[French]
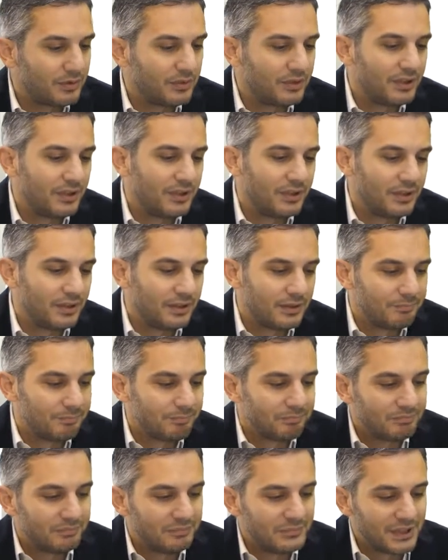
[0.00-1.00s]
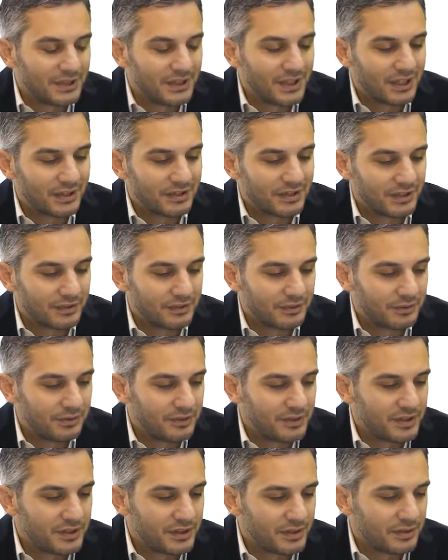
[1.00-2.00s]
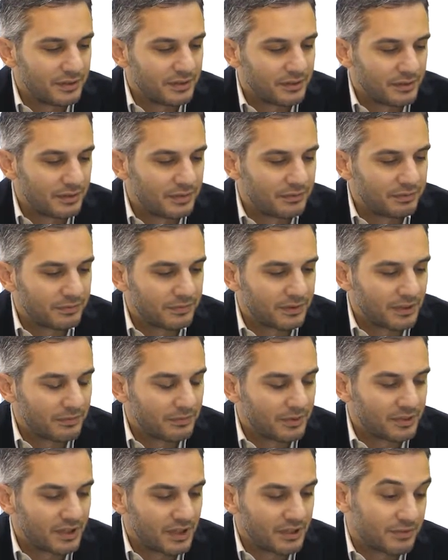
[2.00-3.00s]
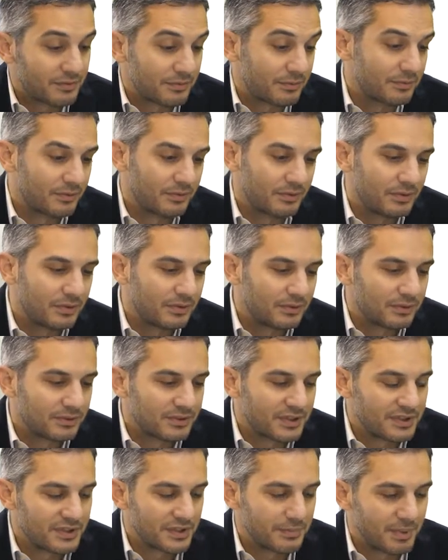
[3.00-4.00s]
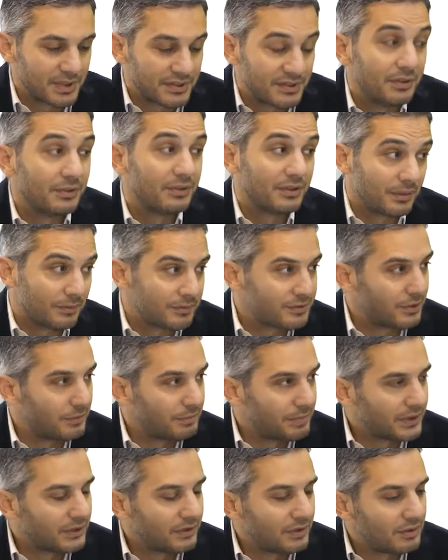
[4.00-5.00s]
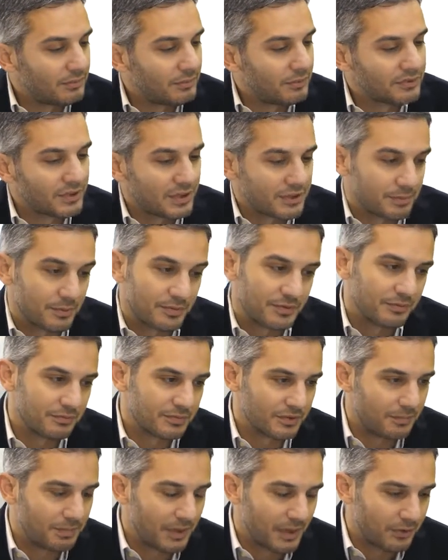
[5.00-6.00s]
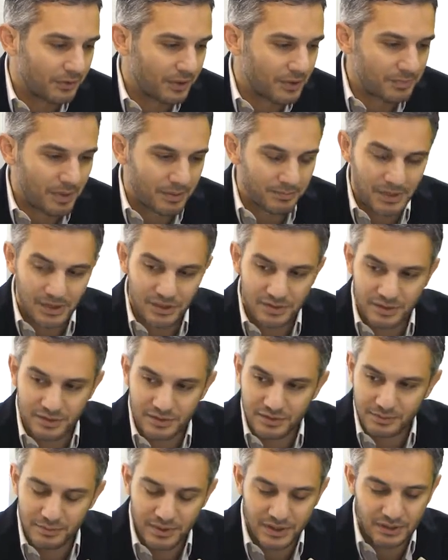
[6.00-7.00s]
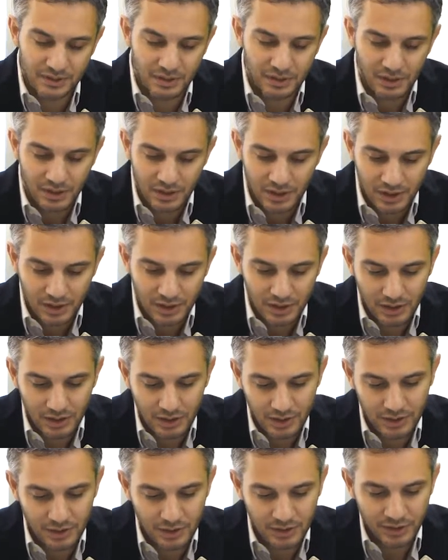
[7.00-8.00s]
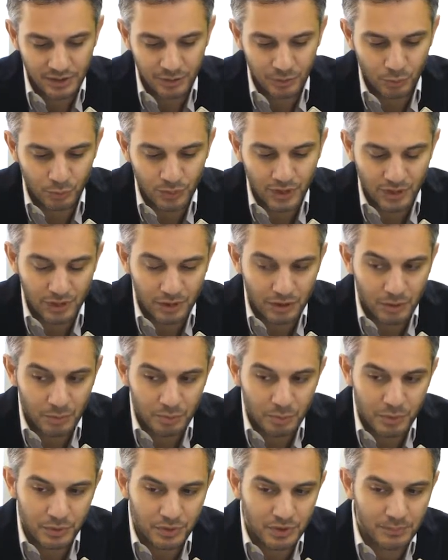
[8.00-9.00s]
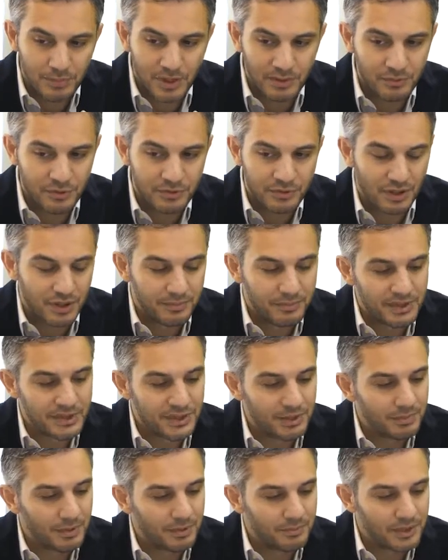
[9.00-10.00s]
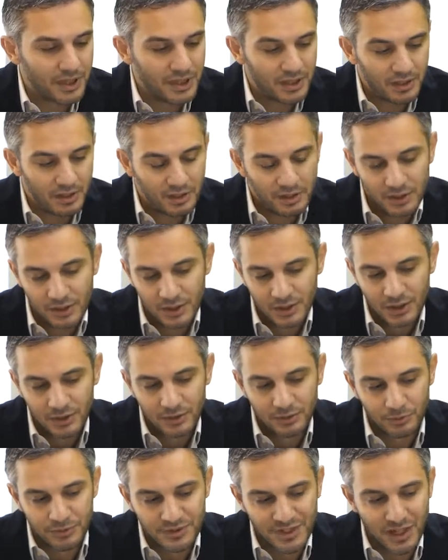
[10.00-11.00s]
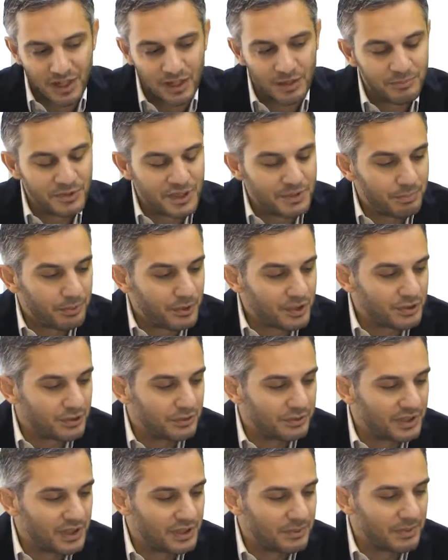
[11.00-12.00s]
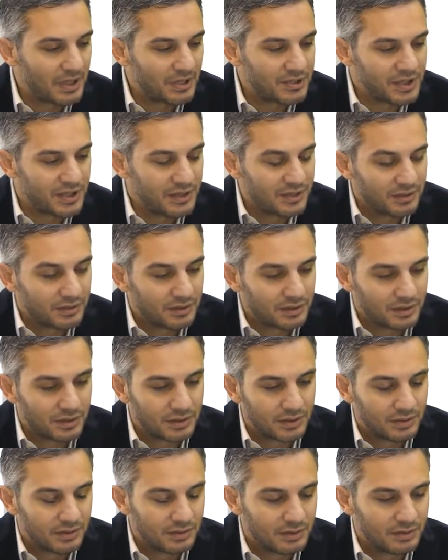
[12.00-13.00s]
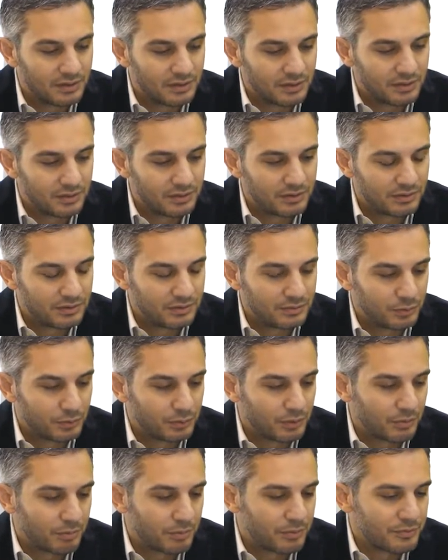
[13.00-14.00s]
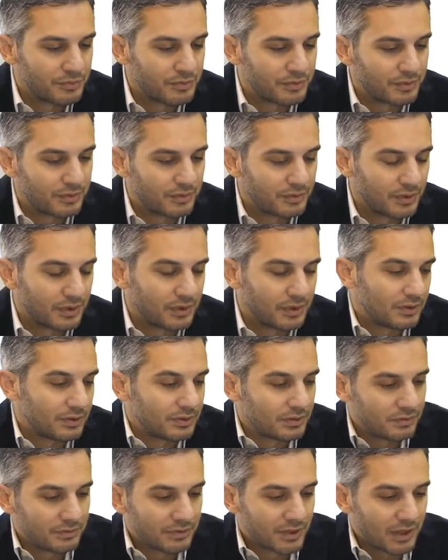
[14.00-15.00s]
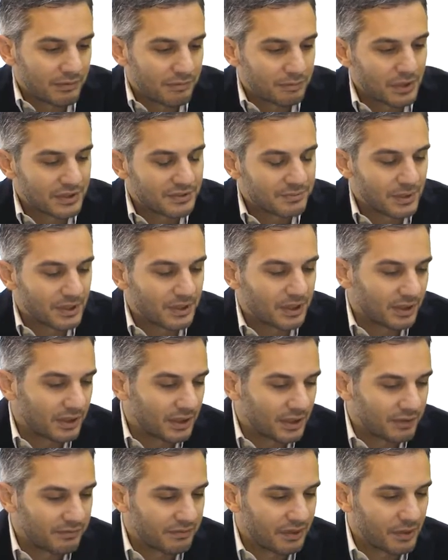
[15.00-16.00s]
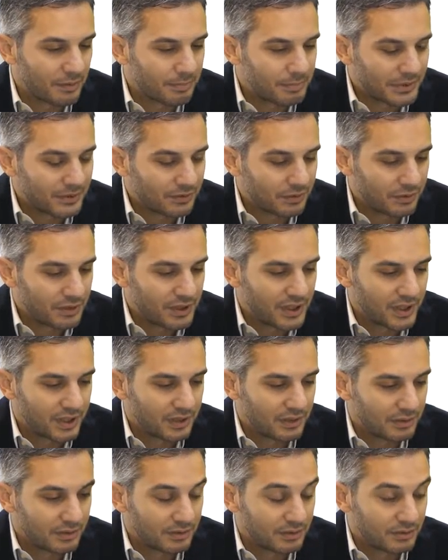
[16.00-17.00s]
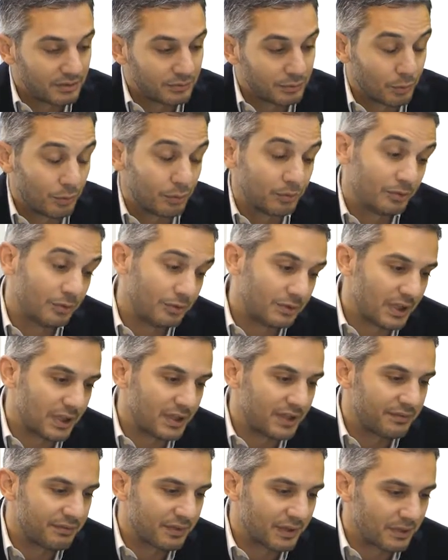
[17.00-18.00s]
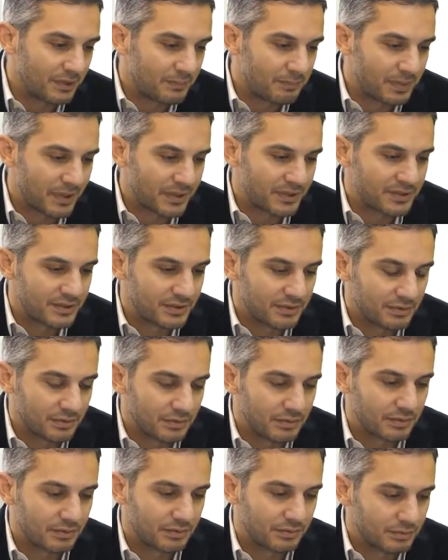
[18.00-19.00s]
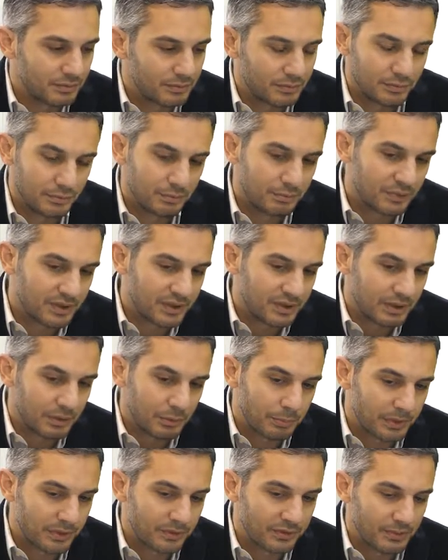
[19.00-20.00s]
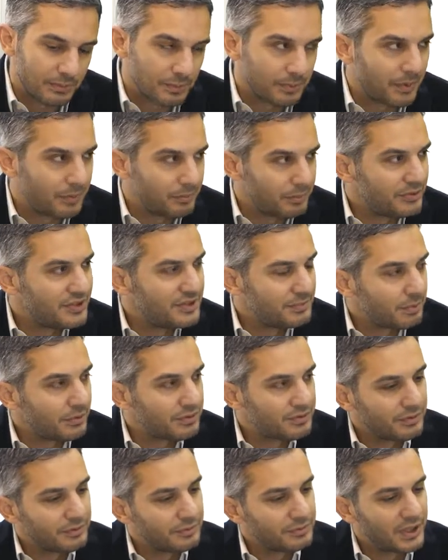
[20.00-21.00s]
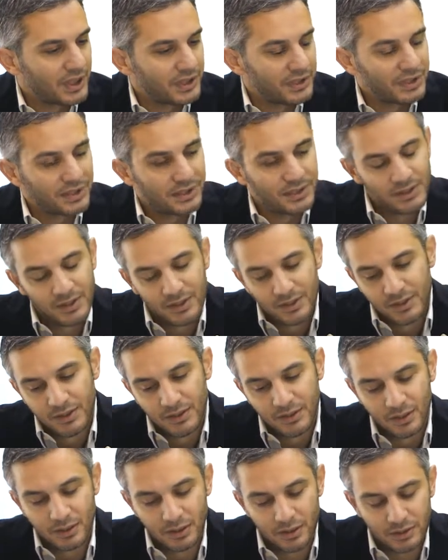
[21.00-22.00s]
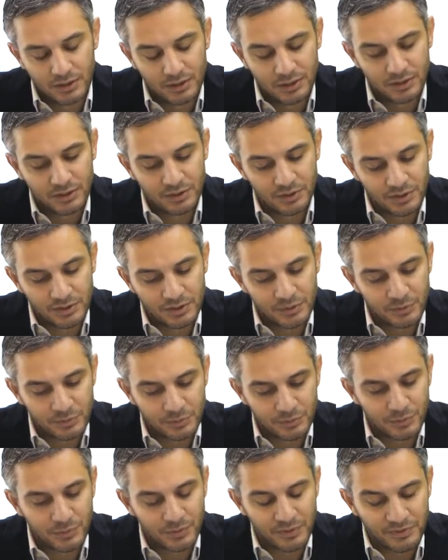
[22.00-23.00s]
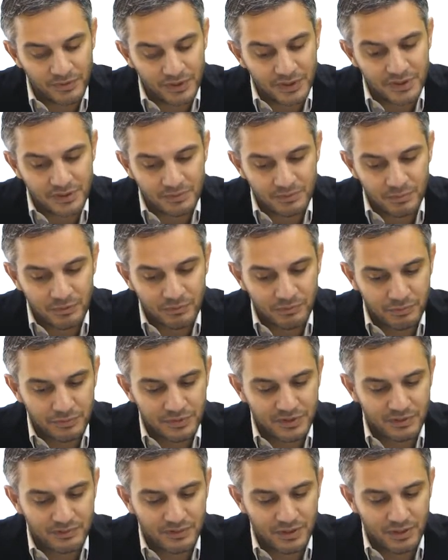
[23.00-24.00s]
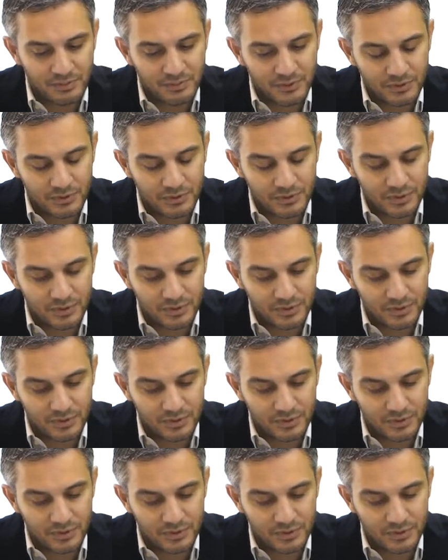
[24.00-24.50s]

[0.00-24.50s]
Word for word: les, dernières données euh, fondamentales sont euh, ce qui s'est passé notamment sur le pétrole. Bon, ça, je pense que vous en parlerez pas mal cette semaine. et donc, plus globalement sur les matières premières. Donc, ça a un petit peu échaudé les marchés, d'autant plus que on a vu la semaine dernière les valeurs pétrolières, dont le total qui fait quand même partie de, qui représente à peu près plus de 10% du CAC, qui se sont effectivement vus sévèrement